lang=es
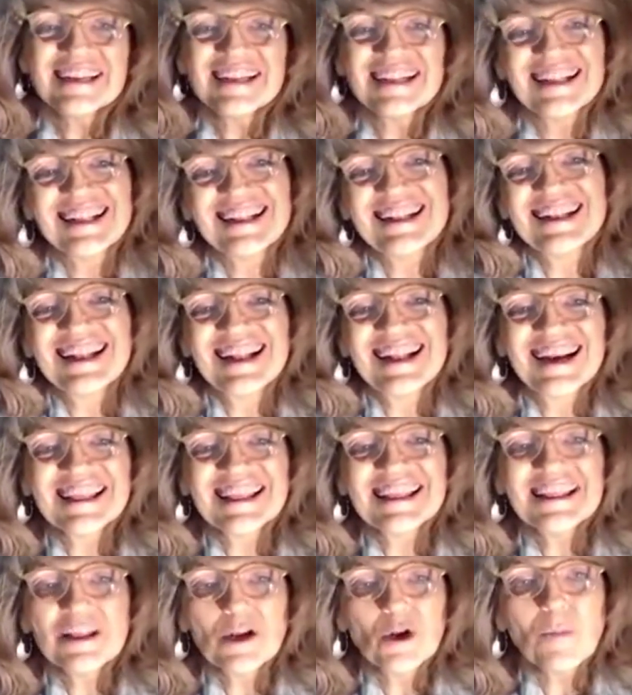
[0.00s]
eh, el
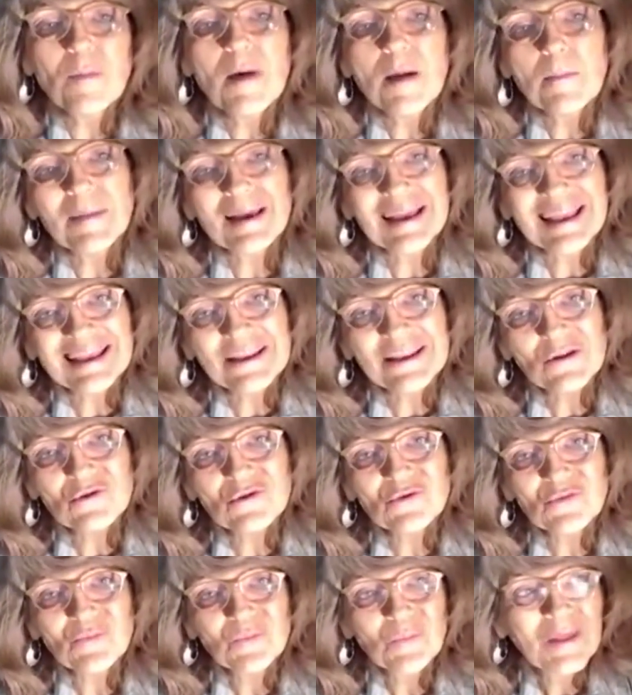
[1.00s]
jardín de los más
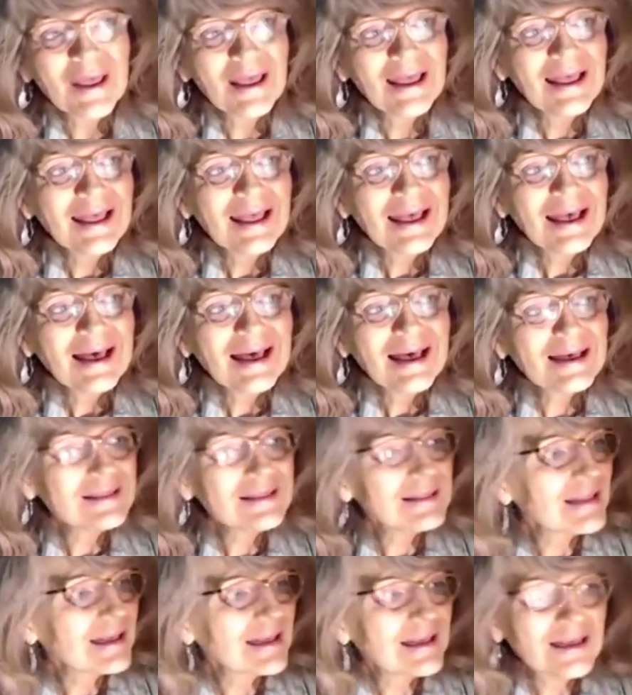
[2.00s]
pequeños,
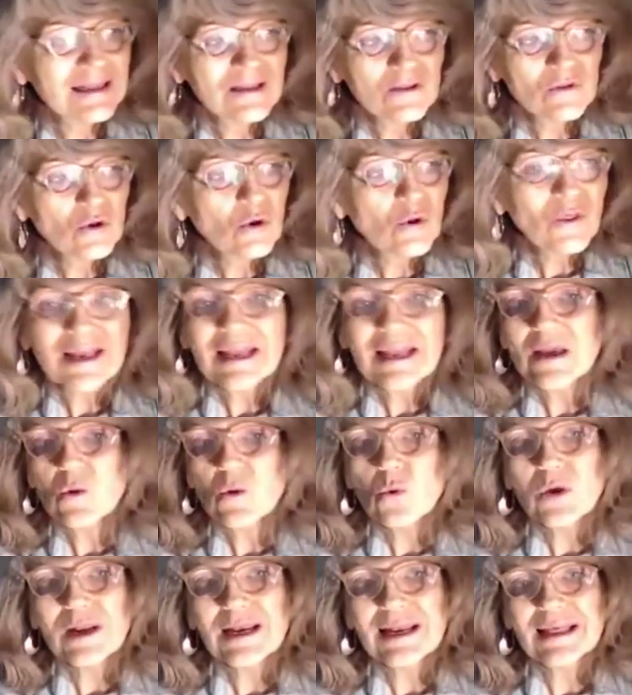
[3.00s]
hasta toda la
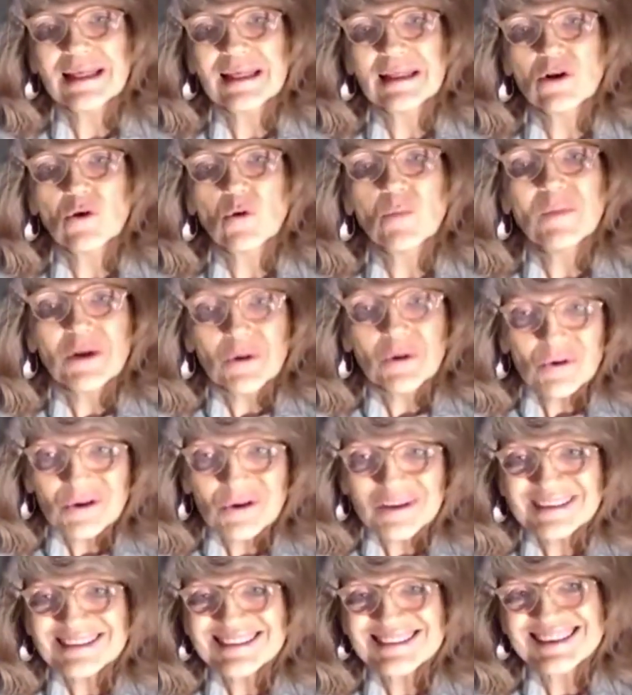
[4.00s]
escuela de los
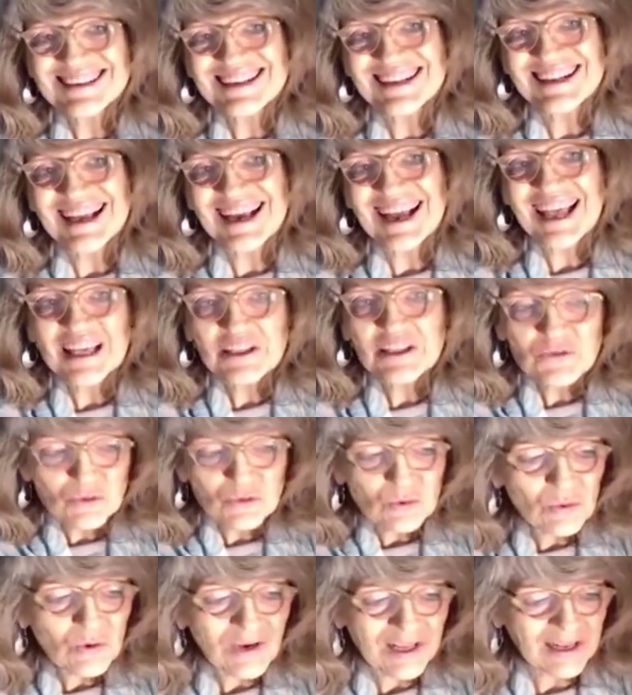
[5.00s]
menores y la high
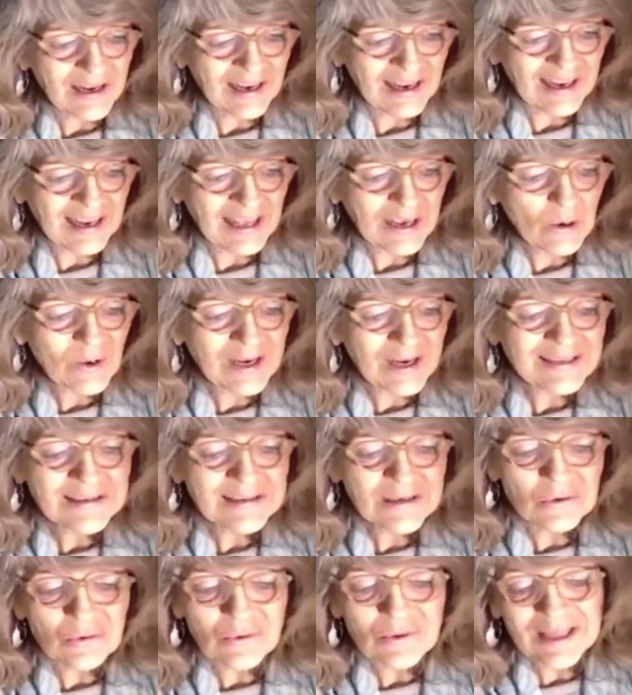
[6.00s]
school, la escuela
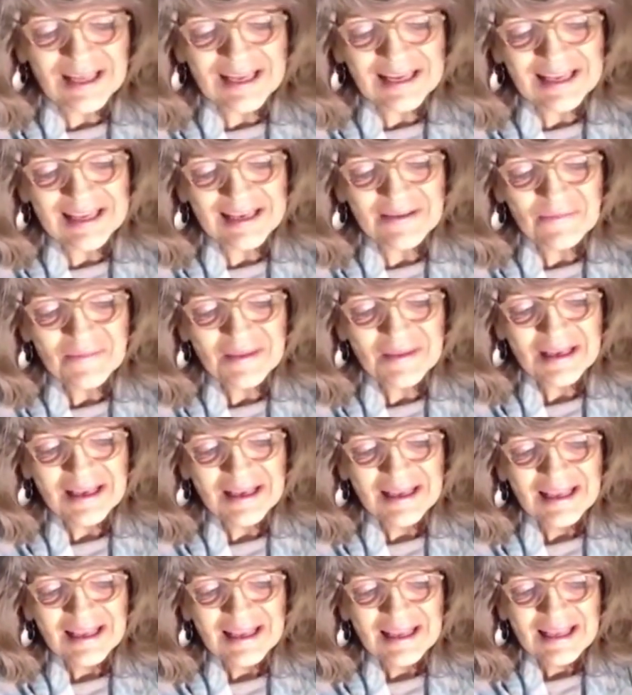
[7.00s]
secundaria,
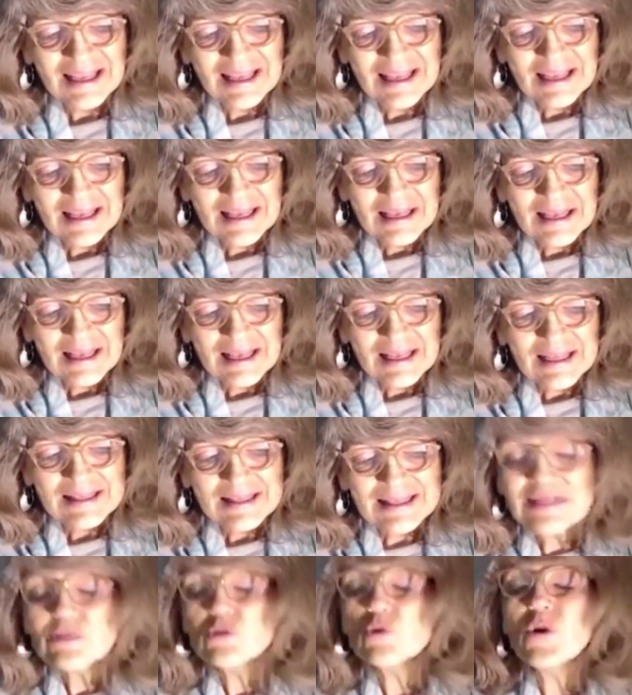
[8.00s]

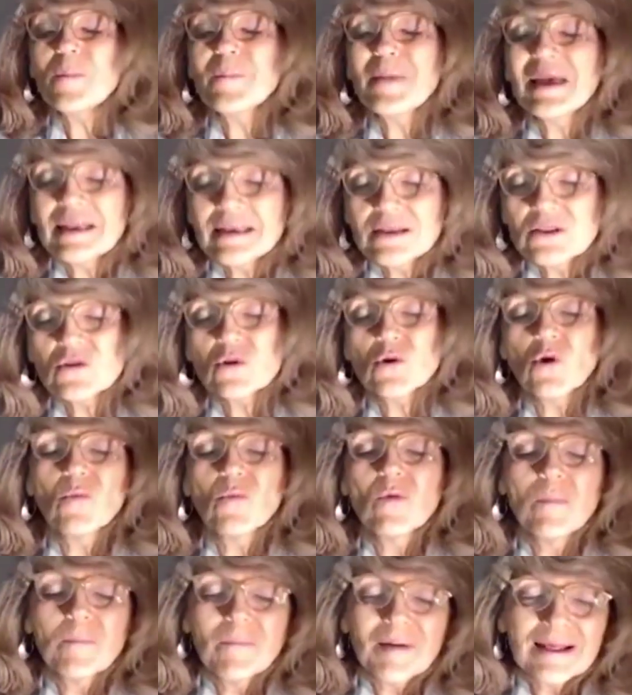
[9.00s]
tanto a maestros
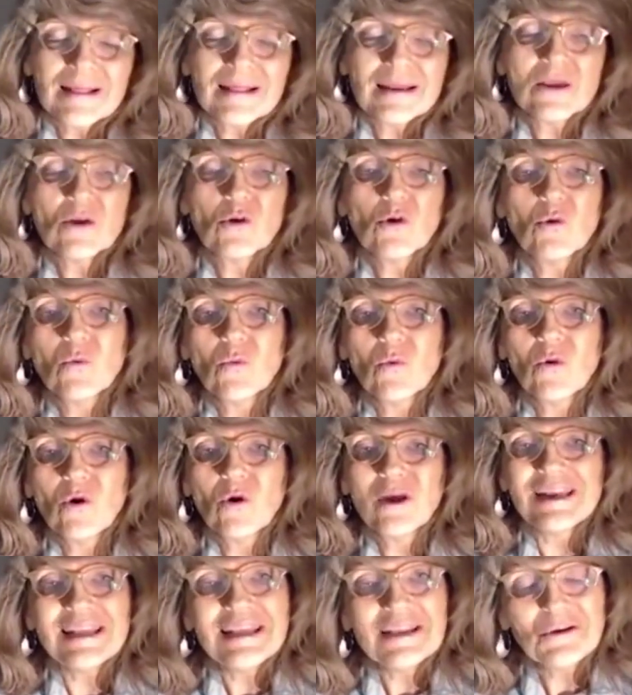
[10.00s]
como a padres como a
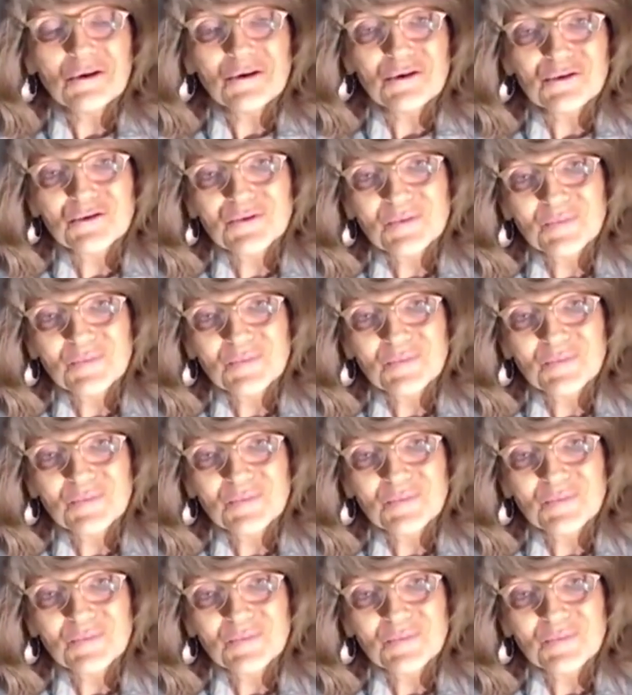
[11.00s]
niños.